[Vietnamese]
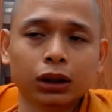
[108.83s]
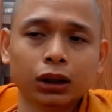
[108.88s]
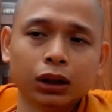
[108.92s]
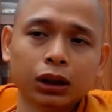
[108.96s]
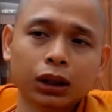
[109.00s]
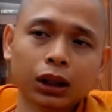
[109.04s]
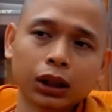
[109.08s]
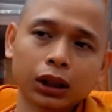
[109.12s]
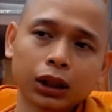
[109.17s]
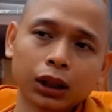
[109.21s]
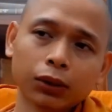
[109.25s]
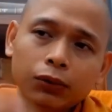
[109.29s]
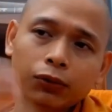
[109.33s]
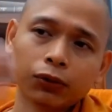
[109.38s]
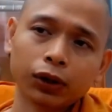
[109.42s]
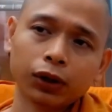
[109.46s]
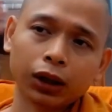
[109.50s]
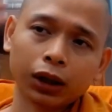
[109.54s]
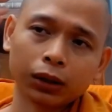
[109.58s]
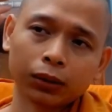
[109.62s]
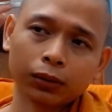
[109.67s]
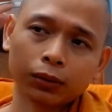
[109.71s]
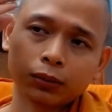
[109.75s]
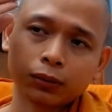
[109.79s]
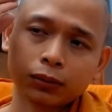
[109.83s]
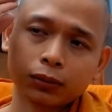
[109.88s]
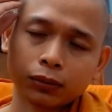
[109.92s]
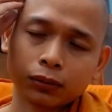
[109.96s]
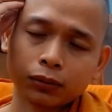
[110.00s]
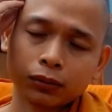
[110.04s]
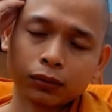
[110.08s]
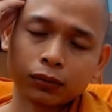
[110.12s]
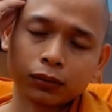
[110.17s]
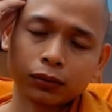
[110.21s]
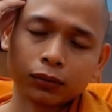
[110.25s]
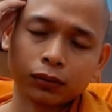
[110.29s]
thì cái việc
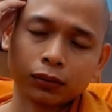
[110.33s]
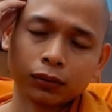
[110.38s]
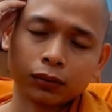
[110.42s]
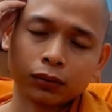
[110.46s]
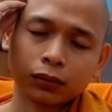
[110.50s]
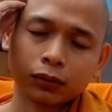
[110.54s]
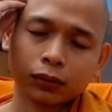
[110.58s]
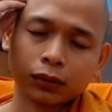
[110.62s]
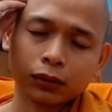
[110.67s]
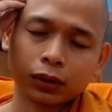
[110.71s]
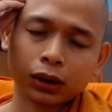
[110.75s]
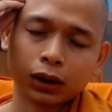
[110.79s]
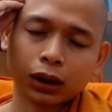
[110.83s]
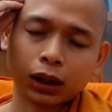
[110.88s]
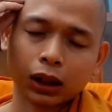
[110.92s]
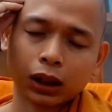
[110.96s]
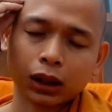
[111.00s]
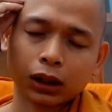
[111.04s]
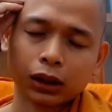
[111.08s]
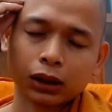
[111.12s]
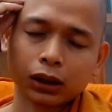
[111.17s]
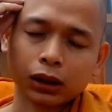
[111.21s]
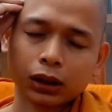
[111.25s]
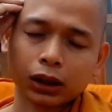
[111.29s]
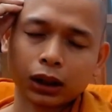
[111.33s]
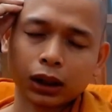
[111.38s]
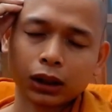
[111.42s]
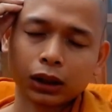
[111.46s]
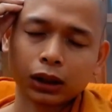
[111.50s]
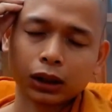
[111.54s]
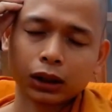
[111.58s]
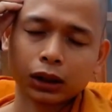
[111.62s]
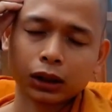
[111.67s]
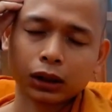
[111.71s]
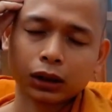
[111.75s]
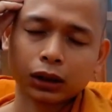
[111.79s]
cái cái
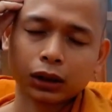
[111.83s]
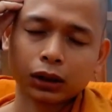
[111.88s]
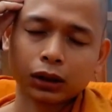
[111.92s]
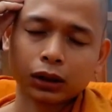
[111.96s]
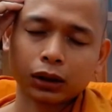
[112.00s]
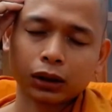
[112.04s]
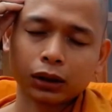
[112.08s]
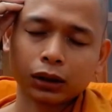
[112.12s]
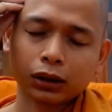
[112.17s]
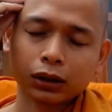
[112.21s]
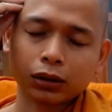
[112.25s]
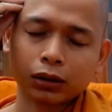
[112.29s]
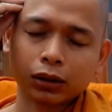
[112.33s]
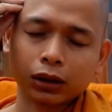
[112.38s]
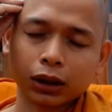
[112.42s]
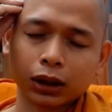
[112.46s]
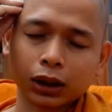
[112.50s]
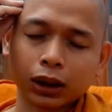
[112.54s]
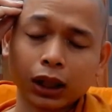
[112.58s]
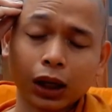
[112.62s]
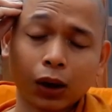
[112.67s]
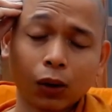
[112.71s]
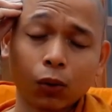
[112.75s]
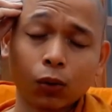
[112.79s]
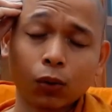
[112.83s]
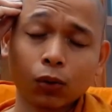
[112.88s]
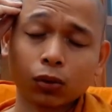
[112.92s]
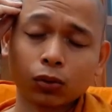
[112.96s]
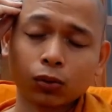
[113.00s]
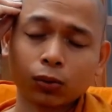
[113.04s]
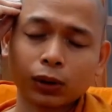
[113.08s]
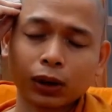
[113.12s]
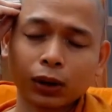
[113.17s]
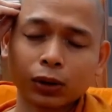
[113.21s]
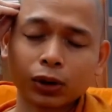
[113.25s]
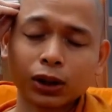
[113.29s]
cái đầu của
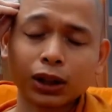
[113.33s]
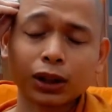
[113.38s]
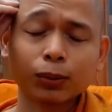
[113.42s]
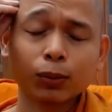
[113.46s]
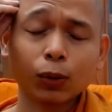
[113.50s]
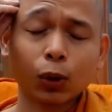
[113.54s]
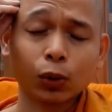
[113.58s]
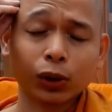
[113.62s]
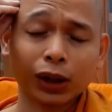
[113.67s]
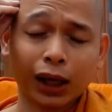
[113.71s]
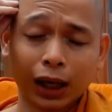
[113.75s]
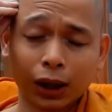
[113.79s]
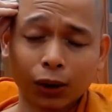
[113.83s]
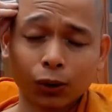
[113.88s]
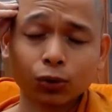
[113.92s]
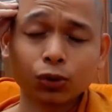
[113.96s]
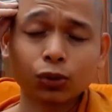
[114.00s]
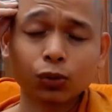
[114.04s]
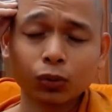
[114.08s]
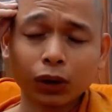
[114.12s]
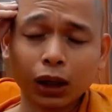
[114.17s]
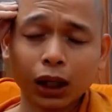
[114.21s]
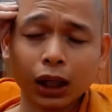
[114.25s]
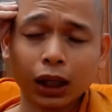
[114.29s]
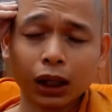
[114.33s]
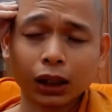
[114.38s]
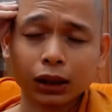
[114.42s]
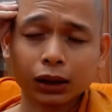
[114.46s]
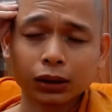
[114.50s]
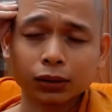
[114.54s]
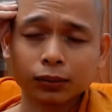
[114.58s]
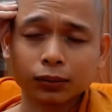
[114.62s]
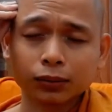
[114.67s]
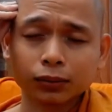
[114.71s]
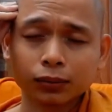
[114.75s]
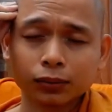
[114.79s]
chúng ta cái bộ não của chúng ta đó
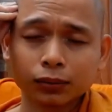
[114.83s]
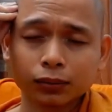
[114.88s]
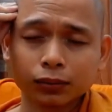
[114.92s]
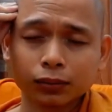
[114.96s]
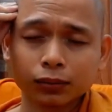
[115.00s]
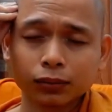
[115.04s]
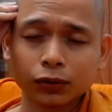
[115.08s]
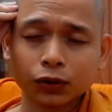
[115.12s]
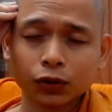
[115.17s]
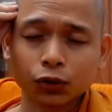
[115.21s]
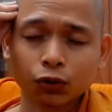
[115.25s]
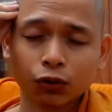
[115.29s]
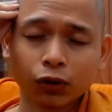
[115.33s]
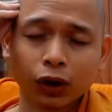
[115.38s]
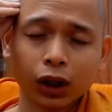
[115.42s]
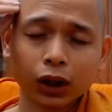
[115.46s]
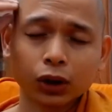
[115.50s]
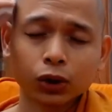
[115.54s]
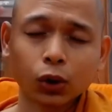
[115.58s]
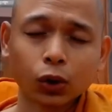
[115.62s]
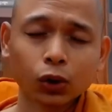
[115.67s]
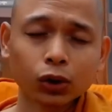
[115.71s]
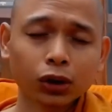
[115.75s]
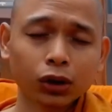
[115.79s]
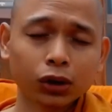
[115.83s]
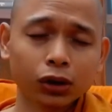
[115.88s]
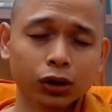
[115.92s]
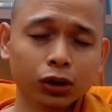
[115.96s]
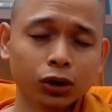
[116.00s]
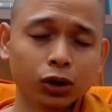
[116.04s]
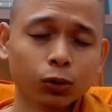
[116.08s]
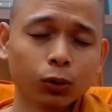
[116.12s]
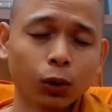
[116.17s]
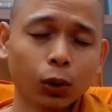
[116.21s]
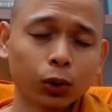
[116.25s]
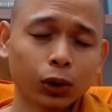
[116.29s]
và cái đối tượng
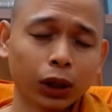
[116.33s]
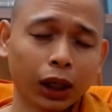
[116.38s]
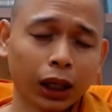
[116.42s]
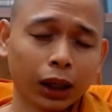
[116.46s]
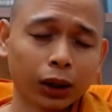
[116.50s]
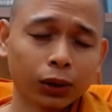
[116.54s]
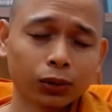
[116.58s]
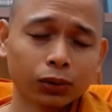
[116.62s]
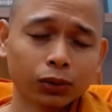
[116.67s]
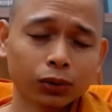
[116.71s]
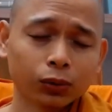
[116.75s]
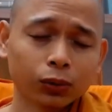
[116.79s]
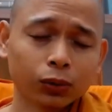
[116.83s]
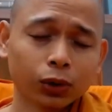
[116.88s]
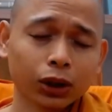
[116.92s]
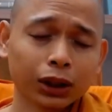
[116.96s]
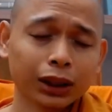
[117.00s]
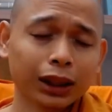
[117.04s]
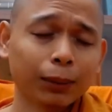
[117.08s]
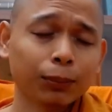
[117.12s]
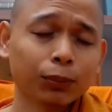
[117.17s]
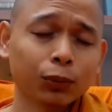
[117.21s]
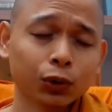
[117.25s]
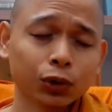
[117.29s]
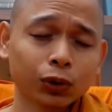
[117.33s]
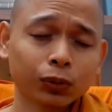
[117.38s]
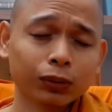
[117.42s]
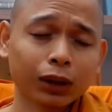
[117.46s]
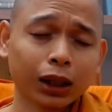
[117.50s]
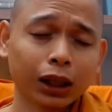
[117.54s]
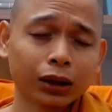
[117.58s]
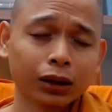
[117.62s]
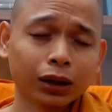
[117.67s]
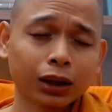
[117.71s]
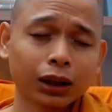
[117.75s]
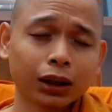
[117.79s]
của bộ não cái tâm của chúng
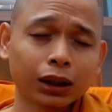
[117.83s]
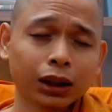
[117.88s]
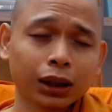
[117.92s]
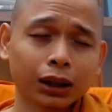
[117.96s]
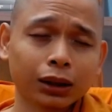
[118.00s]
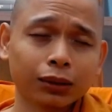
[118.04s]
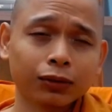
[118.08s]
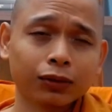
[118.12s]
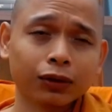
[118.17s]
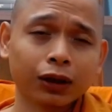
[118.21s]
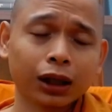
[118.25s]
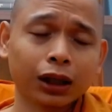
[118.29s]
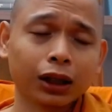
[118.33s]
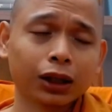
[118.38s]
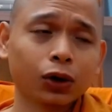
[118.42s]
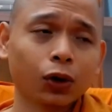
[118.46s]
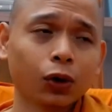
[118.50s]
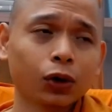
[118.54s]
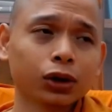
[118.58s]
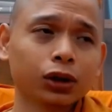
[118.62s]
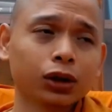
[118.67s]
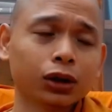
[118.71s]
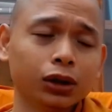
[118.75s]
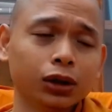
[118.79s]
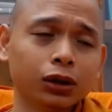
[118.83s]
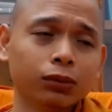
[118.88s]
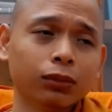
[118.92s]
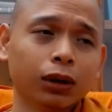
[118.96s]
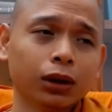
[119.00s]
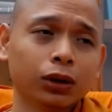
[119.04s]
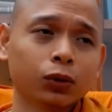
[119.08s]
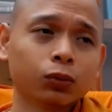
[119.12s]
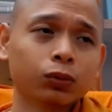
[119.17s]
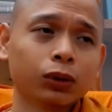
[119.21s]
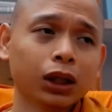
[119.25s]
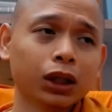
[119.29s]
ta đó là gì về cái đối tượng mà
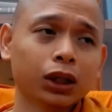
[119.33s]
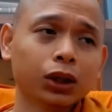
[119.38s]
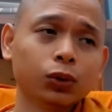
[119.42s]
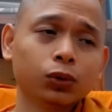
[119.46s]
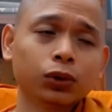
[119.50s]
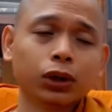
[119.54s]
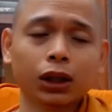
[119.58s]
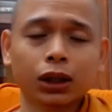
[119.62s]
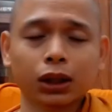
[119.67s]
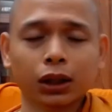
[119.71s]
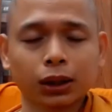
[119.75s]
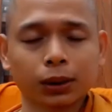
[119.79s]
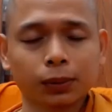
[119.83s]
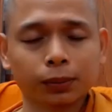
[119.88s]
chúng ta yêu thích